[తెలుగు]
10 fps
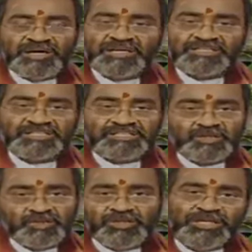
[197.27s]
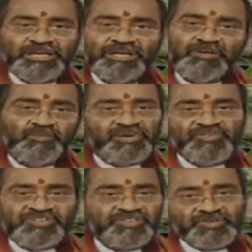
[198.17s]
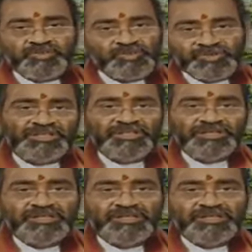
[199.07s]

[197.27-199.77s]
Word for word: మార్గశీర్షంలోనే ప్రవేశిస్తూ ఉంటుంది